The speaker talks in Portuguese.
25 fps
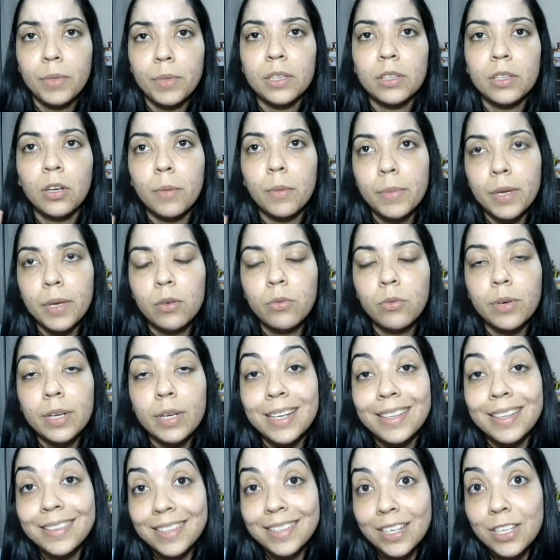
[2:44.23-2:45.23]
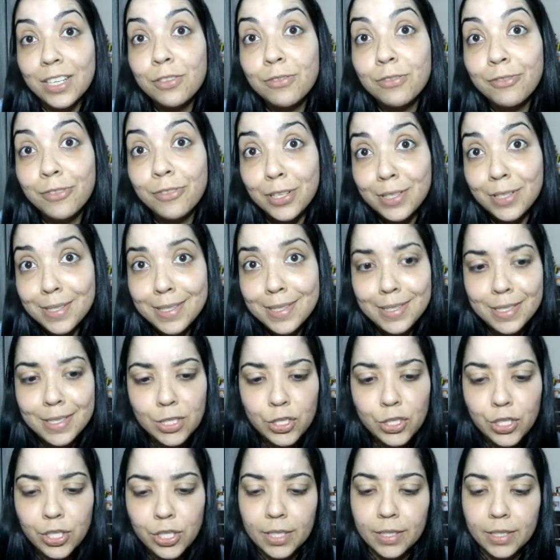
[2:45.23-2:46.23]
Então a minha cor é a 3
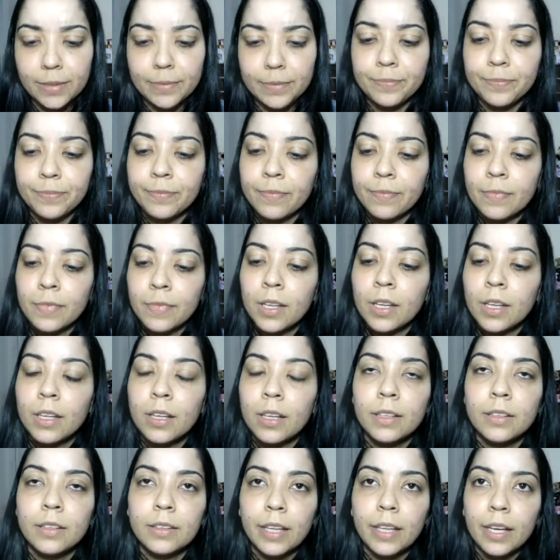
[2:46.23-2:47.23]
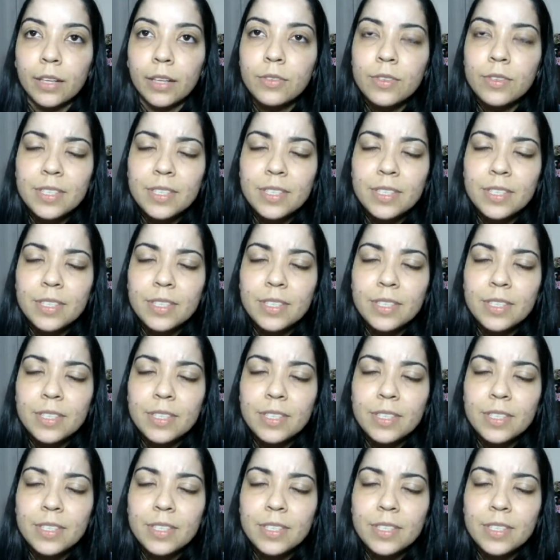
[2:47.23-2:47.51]
Francisca. Tá? No